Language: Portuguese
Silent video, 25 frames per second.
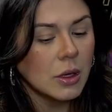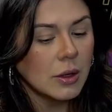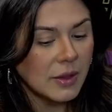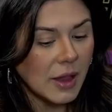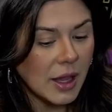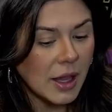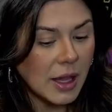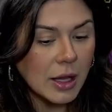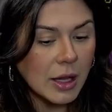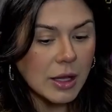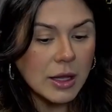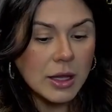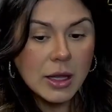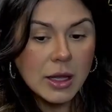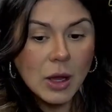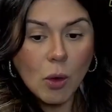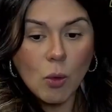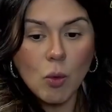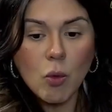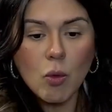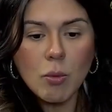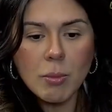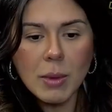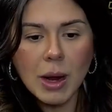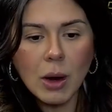Tem em
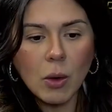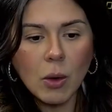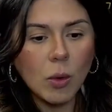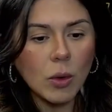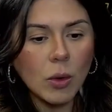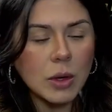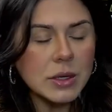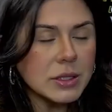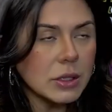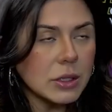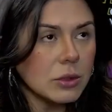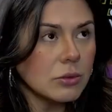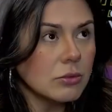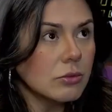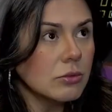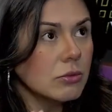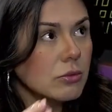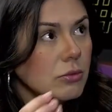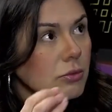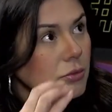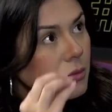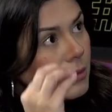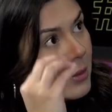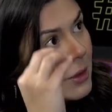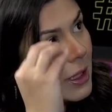alguma coisa,
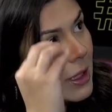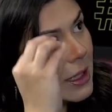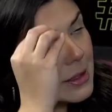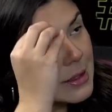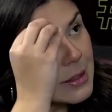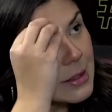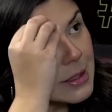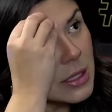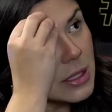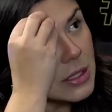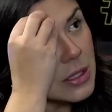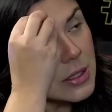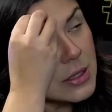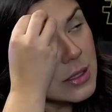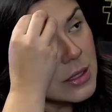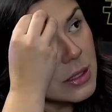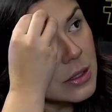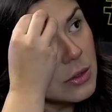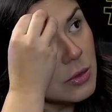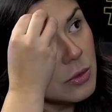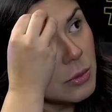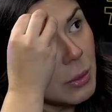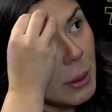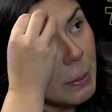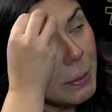nem que seja assim,
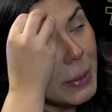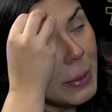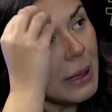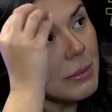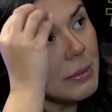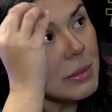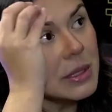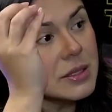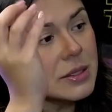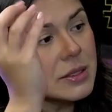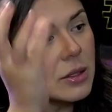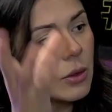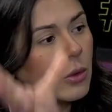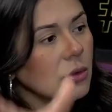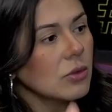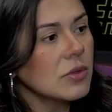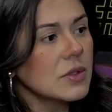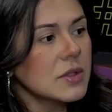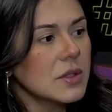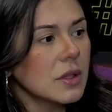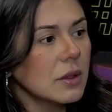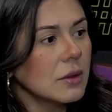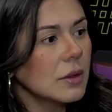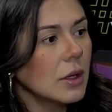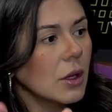numa permissão que
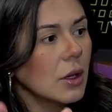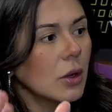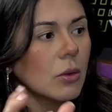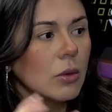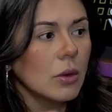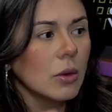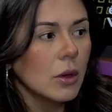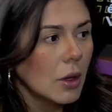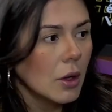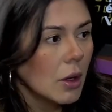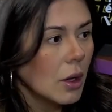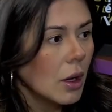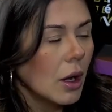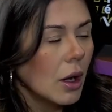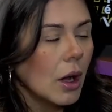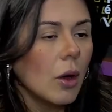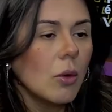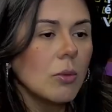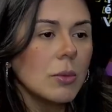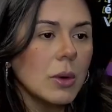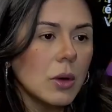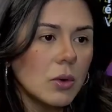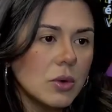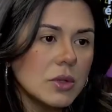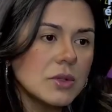você deu,
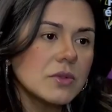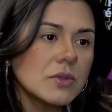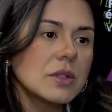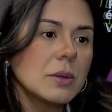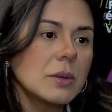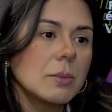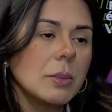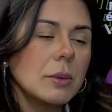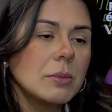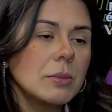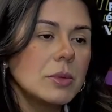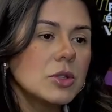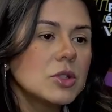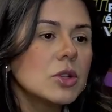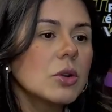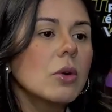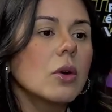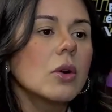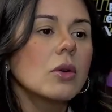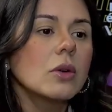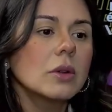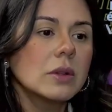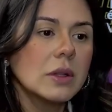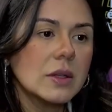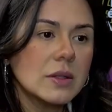alguma coisa você é, permitiu mim é
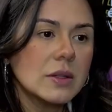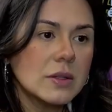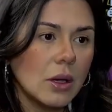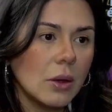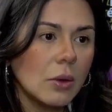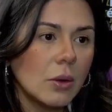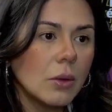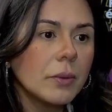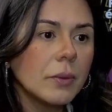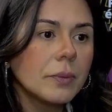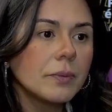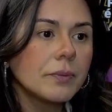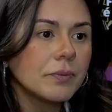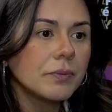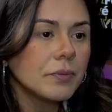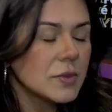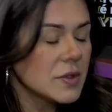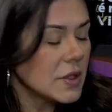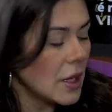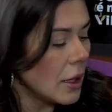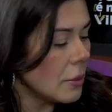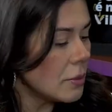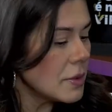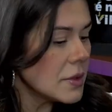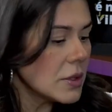sempre aconteceu. 50
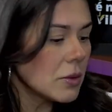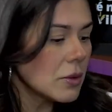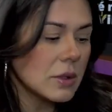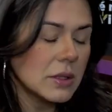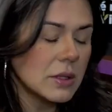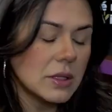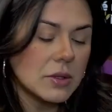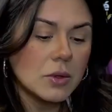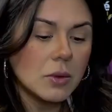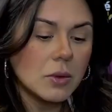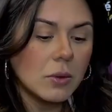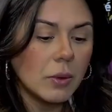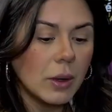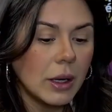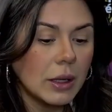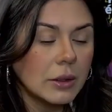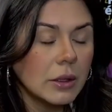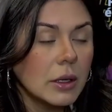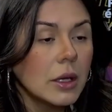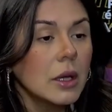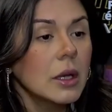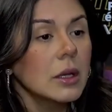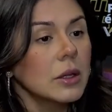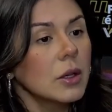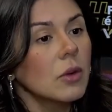sempre 50 50.
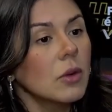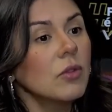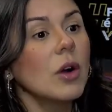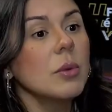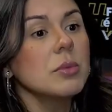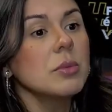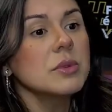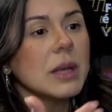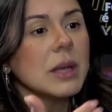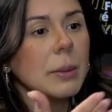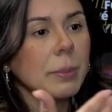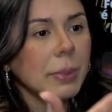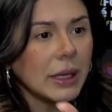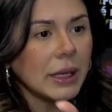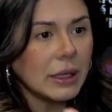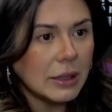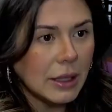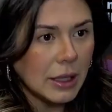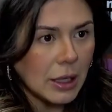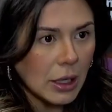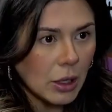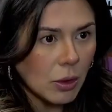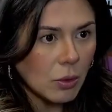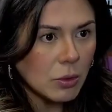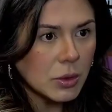Então vamos
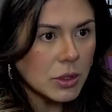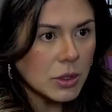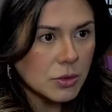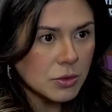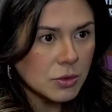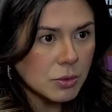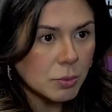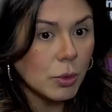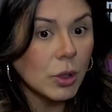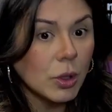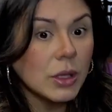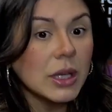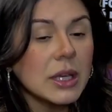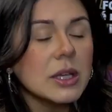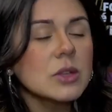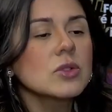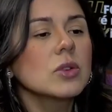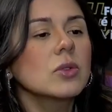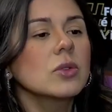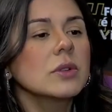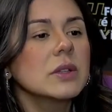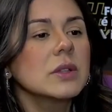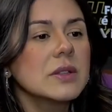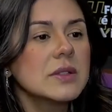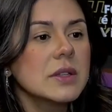aprender com isso. Por que, que isso
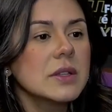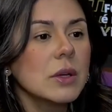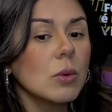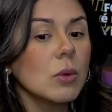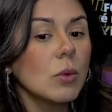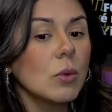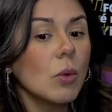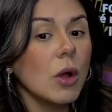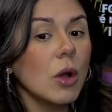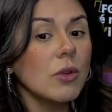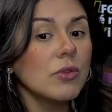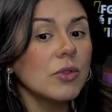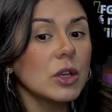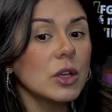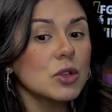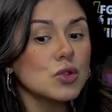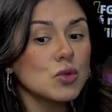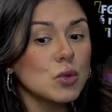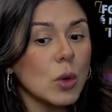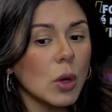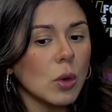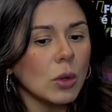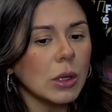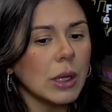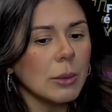aconteceu? Qual foi a
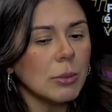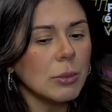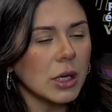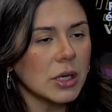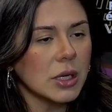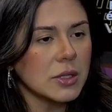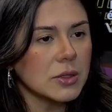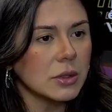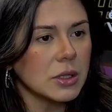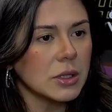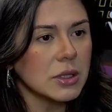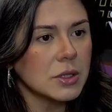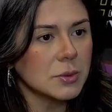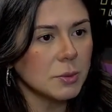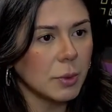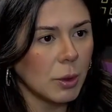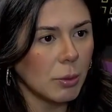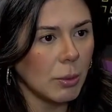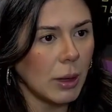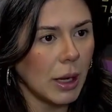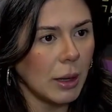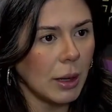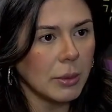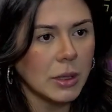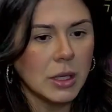sua colaboração nesse
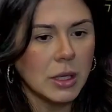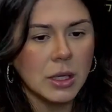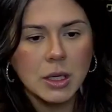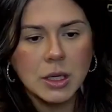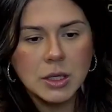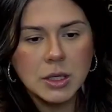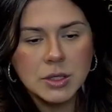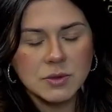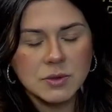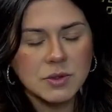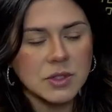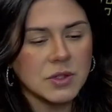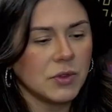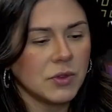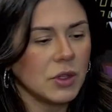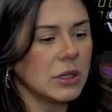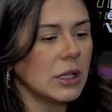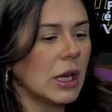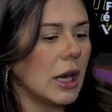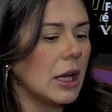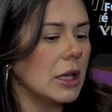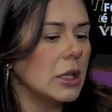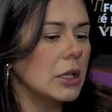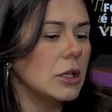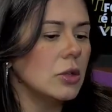problema? Se você foi
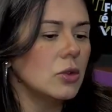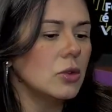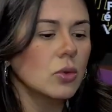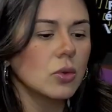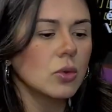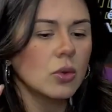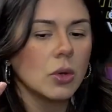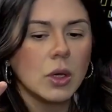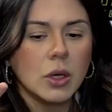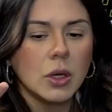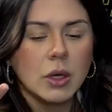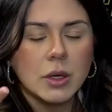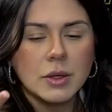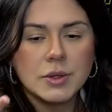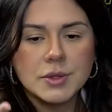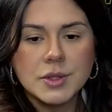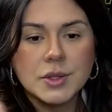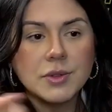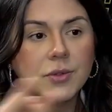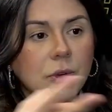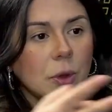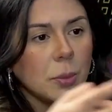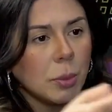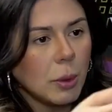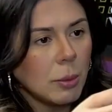traído,
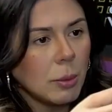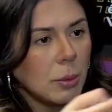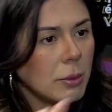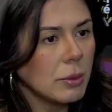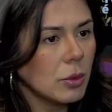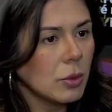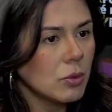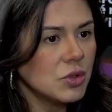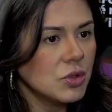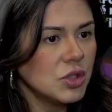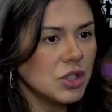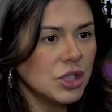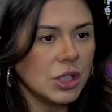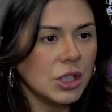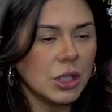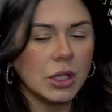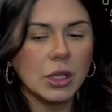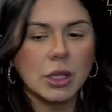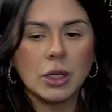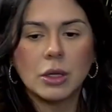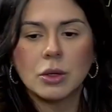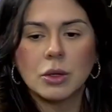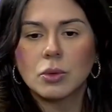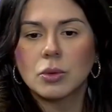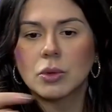se foi problema com
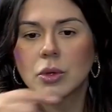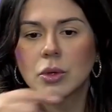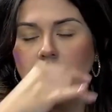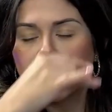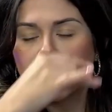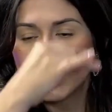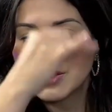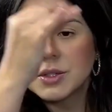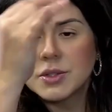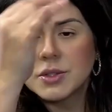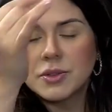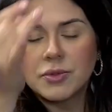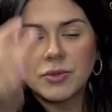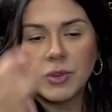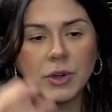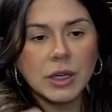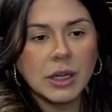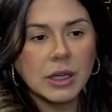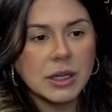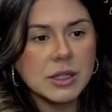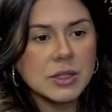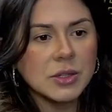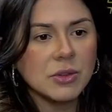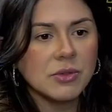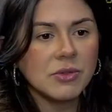dinheiro, se foi
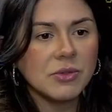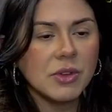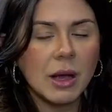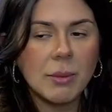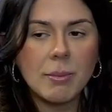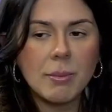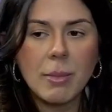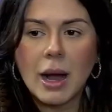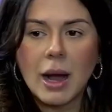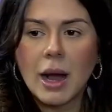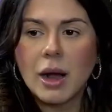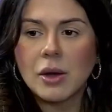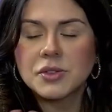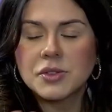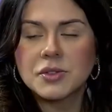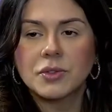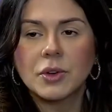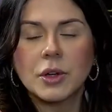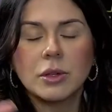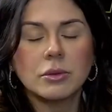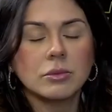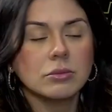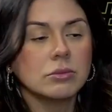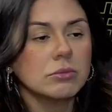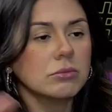agressão verbal, se
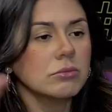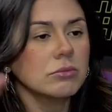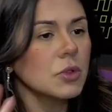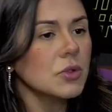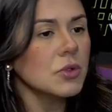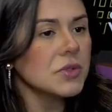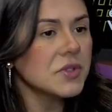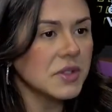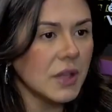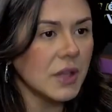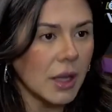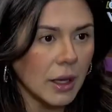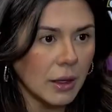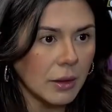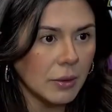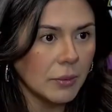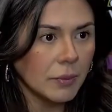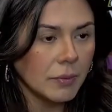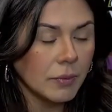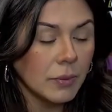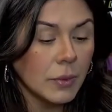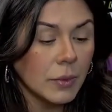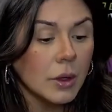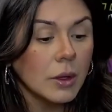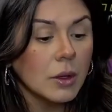foi, não sei.
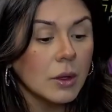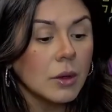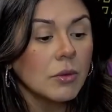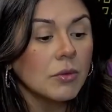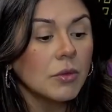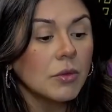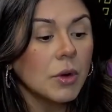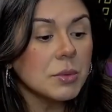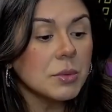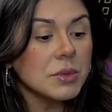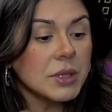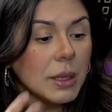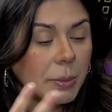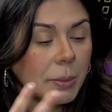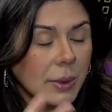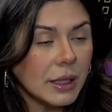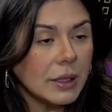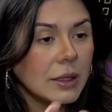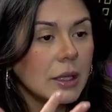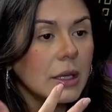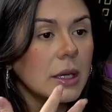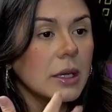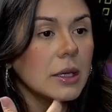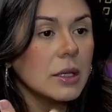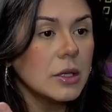Vamos
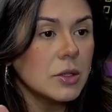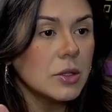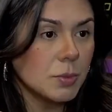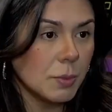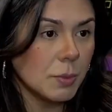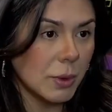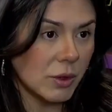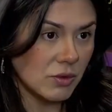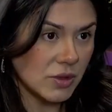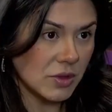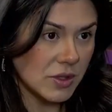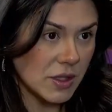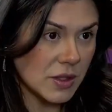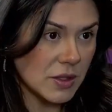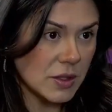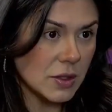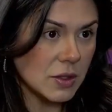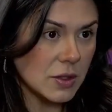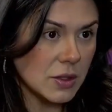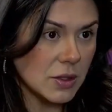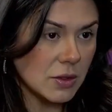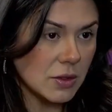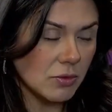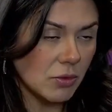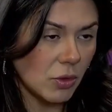aprender isso para você se
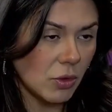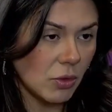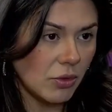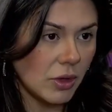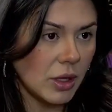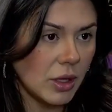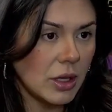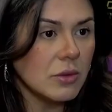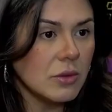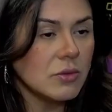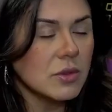desenvolver e